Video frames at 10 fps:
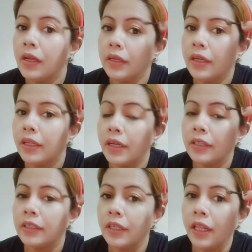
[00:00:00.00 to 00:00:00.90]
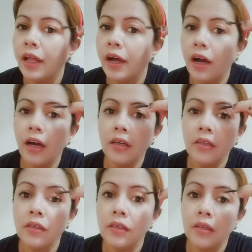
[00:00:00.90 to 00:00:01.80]
lalagyan natin ng
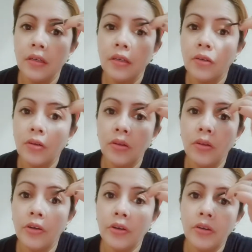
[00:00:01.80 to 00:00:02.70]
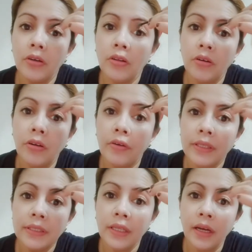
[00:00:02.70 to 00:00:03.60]
color
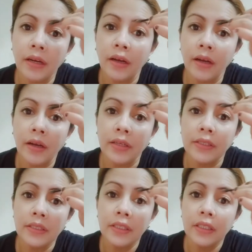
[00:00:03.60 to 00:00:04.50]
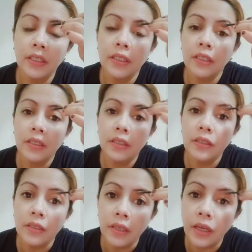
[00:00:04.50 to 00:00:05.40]
colores lang guys.
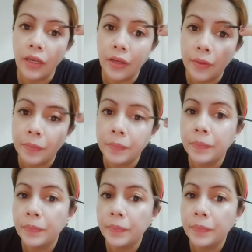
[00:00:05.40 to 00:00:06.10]
Ayan.